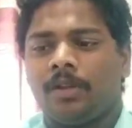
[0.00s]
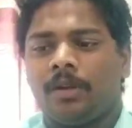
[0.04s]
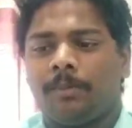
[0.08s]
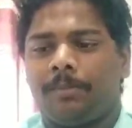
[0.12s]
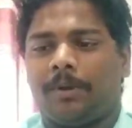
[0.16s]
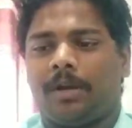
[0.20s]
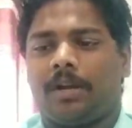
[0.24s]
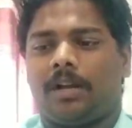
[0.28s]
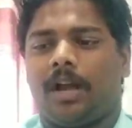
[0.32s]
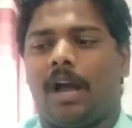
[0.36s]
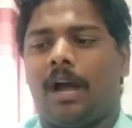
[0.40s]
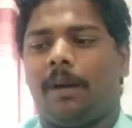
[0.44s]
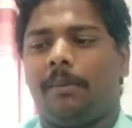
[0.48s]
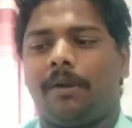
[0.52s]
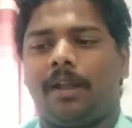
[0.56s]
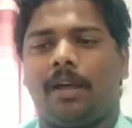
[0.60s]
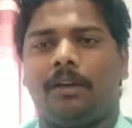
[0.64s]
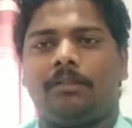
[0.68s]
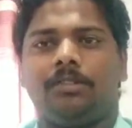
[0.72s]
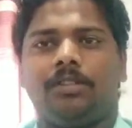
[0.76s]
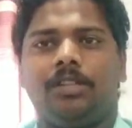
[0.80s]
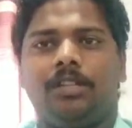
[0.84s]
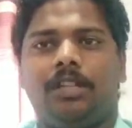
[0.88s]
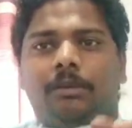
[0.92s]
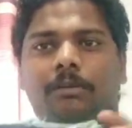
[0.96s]
இப்போ
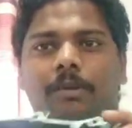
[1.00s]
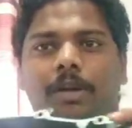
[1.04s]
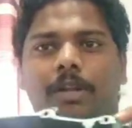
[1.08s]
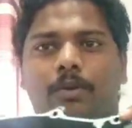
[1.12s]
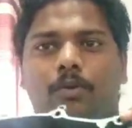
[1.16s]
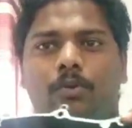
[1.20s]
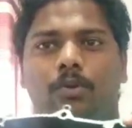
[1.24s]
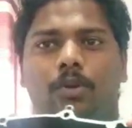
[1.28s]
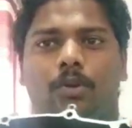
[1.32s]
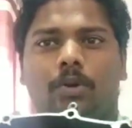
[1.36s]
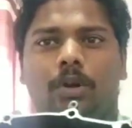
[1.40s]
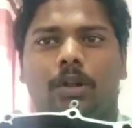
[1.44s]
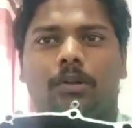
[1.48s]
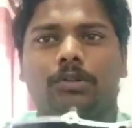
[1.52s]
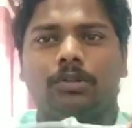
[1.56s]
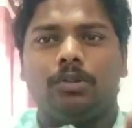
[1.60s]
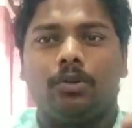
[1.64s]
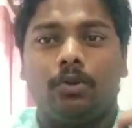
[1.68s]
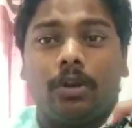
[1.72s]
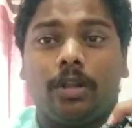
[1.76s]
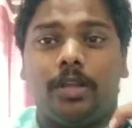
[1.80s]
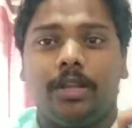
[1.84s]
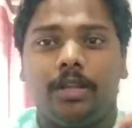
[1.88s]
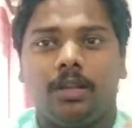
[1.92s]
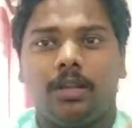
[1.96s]
காமனாக வந்து இந்த மாதிரி உள்ளுக்குள்ளே
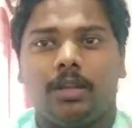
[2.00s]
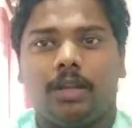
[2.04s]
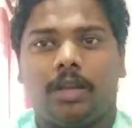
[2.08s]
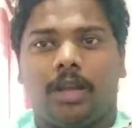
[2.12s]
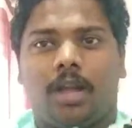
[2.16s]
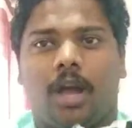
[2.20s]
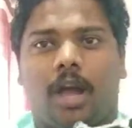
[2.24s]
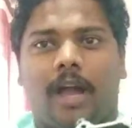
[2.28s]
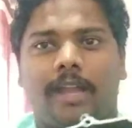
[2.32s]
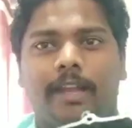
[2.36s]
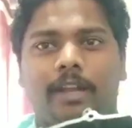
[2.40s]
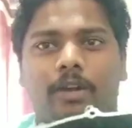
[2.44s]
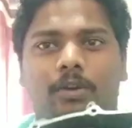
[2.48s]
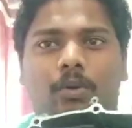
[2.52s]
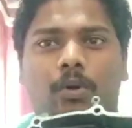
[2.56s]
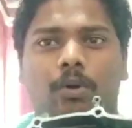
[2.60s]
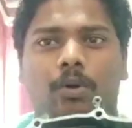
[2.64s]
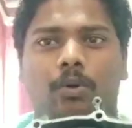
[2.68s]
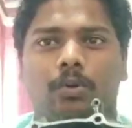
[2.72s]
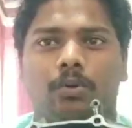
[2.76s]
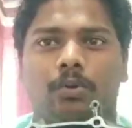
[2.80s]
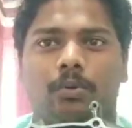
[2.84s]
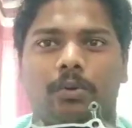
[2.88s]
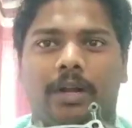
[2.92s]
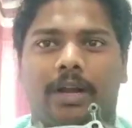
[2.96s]
வந்து ஒரு காயில்
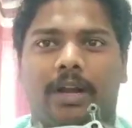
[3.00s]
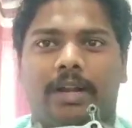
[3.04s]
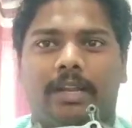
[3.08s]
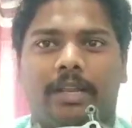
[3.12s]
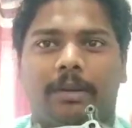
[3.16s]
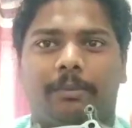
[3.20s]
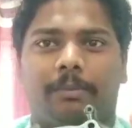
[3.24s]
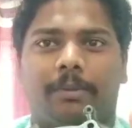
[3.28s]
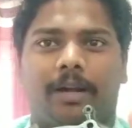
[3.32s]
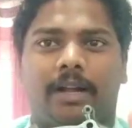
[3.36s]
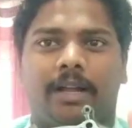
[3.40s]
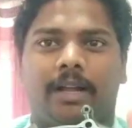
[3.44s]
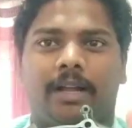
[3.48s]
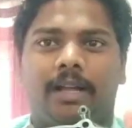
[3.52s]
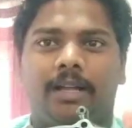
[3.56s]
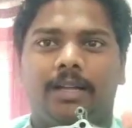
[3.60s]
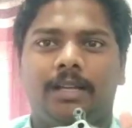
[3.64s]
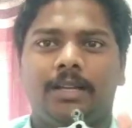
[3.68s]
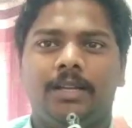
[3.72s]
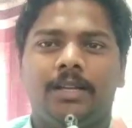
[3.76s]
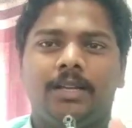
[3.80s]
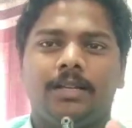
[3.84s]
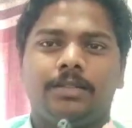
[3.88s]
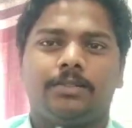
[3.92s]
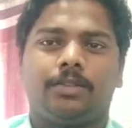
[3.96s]
கோர் வந்து ஒன்று கட்டியிருப்பாங்க
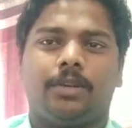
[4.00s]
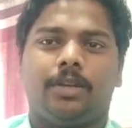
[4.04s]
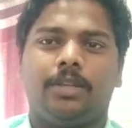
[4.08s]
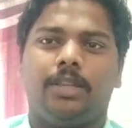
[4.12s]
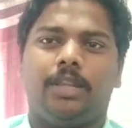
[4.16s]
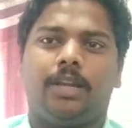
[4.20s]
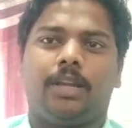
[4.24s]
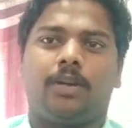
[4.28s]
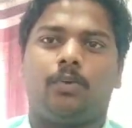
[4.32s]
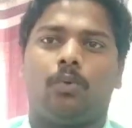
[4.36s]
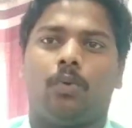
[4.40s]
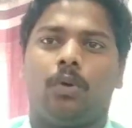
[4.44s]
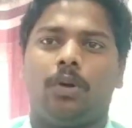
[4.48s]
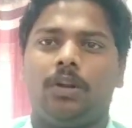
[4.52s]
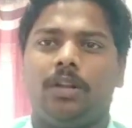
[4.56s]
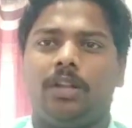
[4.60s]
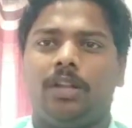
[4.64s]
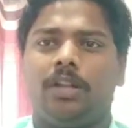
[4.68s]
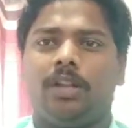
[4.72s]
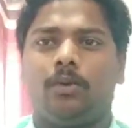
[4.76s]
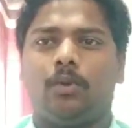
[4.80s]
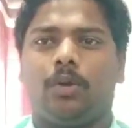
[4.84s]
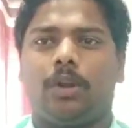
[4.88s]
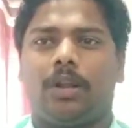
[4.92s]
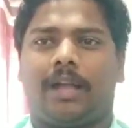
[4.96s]
ஸோ இந்த
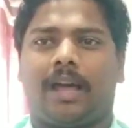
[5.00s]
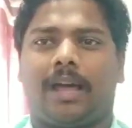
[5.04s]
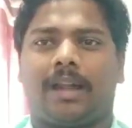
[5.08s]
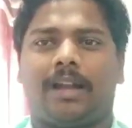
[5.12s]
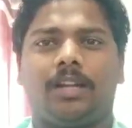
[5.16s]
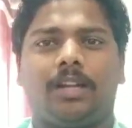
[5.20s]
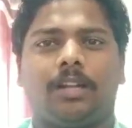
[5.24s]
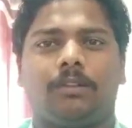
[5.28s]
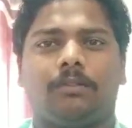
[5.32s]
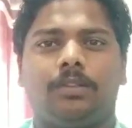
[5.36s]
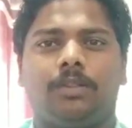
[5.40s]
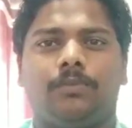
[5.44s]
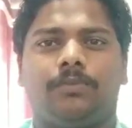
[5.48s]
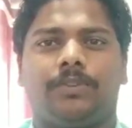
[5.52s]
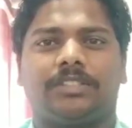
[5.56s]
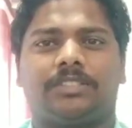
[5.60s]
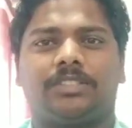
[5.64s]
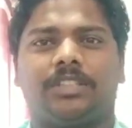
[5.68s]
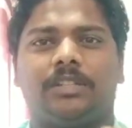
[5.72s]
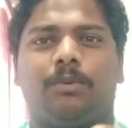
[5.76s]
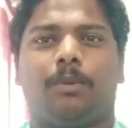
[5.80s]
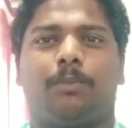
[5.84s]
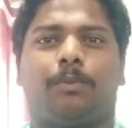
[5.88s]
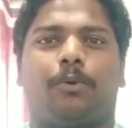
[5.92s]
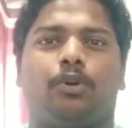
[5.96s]
ஒன்று ஒரு கரண்ட்டை வந்து
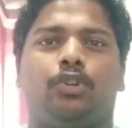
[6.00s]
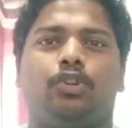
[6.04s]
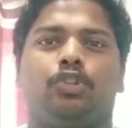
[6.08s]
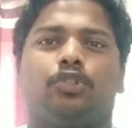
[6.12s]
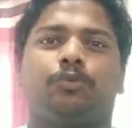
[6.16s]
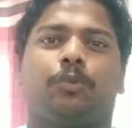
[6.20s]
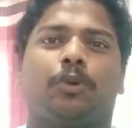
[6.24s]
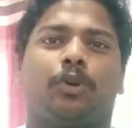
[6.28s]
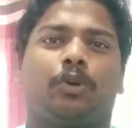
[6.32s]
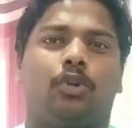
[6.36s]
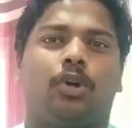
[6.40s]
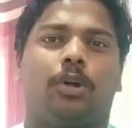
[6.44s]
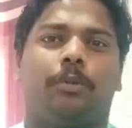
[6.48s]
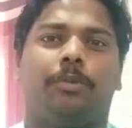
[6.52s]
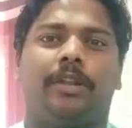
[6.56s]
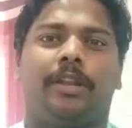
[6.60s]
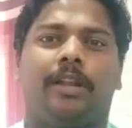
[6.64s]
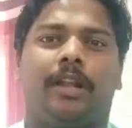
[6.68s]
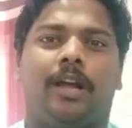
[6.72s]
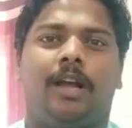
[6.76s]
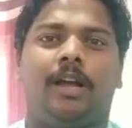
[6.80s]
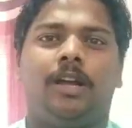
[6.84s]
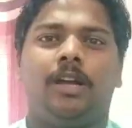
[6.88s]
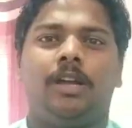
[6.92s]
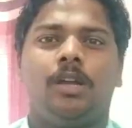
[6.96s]
ஃபர்ஸ்ட் நம்ம ப்ரொடியூஸ் பண்ணணும்
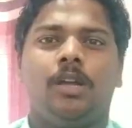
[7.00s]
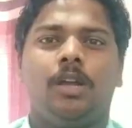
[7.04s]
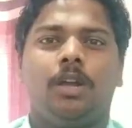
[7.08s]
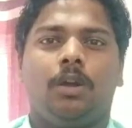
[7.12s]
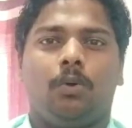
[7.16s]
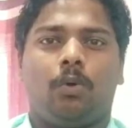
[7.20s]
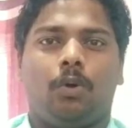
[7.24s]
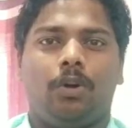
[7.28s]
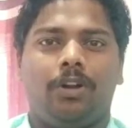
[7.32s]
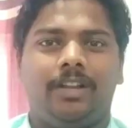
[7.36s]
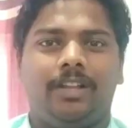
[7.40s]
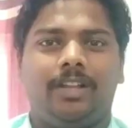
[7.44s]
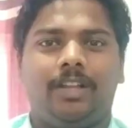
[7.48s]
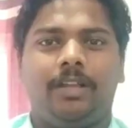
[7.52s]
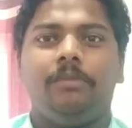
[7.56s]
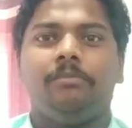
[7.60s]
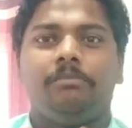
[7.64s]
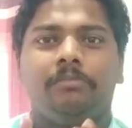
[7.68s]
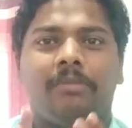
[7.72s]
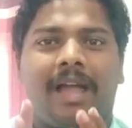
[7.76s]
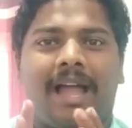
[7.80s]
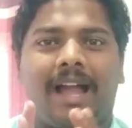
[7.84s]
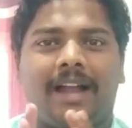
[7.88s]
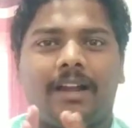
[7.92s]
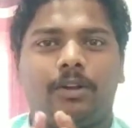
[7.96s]
அப்படின்னா ஒன்று
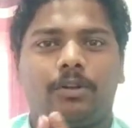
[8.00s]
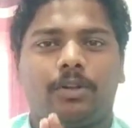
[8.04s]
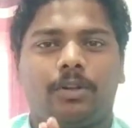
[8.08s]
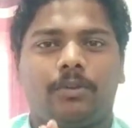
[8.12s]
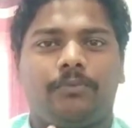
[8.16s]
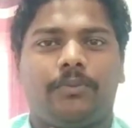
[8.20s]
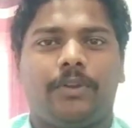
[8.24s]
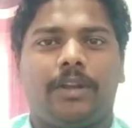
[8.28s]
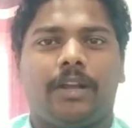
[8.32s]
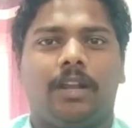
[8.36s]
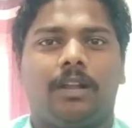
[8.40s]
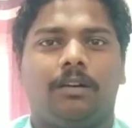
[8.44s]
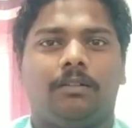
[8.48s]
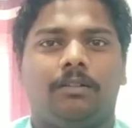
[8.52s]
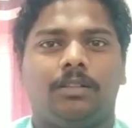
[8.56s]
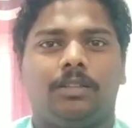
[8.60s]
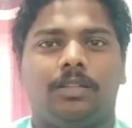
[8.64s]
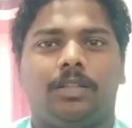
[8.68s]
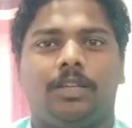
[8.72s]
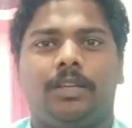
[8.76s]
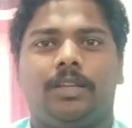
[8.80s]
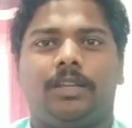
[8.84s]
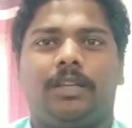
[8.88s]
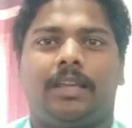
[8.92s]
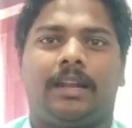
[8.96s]
மேக்னட் ஃபீல்டில்
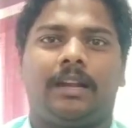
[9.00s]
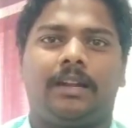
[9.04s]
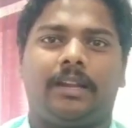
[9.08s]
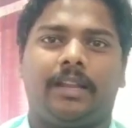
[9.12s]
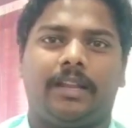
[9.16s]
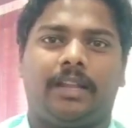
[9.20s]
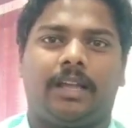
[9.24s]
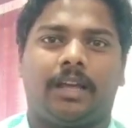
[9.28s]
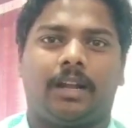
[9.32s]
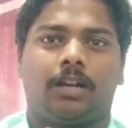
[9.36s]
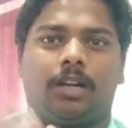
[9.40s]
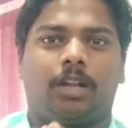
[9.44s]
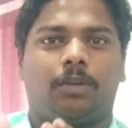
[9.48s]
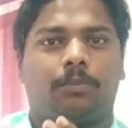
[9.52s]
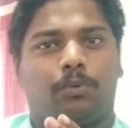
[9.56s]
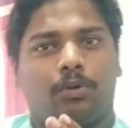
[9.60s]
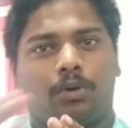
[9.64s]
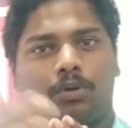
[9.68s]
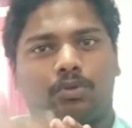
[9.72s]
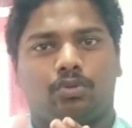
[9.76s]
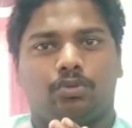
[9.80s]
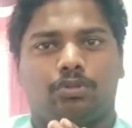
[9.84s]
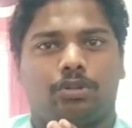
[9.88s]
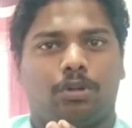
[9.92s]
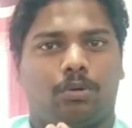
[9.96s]
வந்து எலக்ட்ரிக் கரண்ட்டை
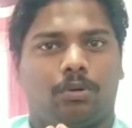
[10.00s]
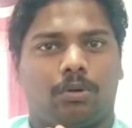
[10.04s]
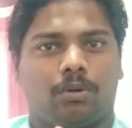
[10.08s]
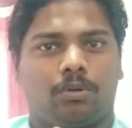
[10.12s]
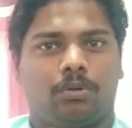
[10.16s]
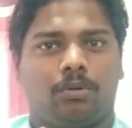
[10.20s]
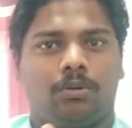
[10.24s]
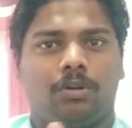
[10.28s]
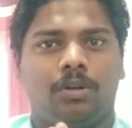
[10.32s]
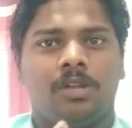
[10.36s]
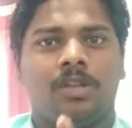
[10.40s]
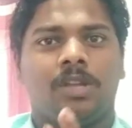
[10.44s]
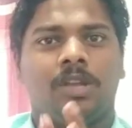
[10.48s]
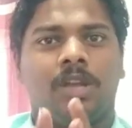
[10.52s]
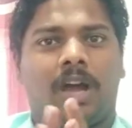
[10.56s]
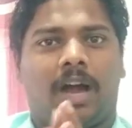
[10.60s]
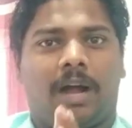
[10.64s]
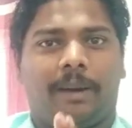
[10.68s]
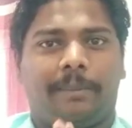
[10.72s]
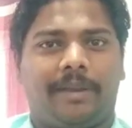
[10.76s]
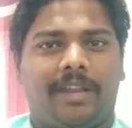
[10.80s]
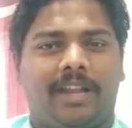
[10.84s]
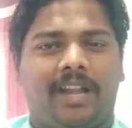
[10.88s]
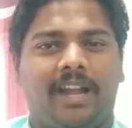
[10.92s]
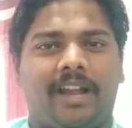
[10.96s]
போட்டு சுத்த விடணும்
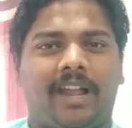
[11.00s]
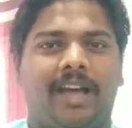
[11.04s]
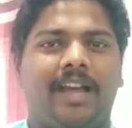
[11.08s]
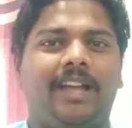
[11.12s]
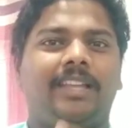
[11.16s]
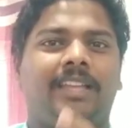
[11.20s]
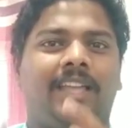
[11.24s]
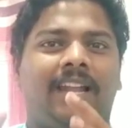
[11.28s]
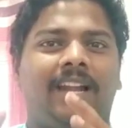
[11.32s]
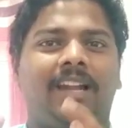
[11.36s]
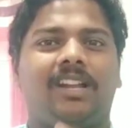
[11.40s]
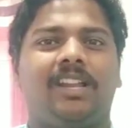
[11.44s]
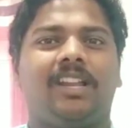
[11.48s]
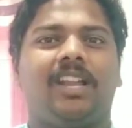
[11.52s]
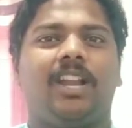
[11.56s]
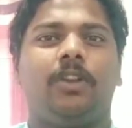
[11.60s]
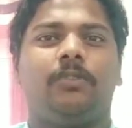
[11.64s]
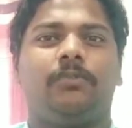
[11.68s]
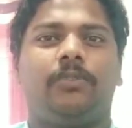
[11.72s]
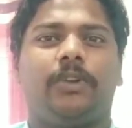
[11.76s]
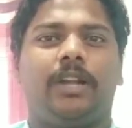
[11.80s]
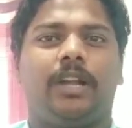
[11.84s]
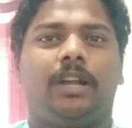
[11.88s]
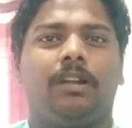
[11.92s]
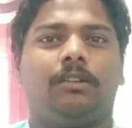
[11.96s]
அப்படி இல்லைனா எலக்ட்ரிக்கல்
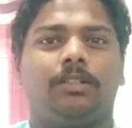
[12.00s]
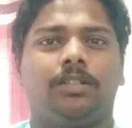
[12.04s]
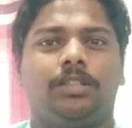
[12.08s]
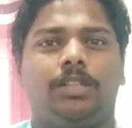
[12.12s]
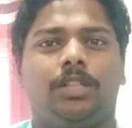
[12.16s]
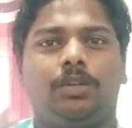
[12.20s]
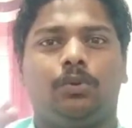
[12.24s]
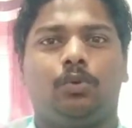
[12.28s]
ஃபீல்டில் வந்து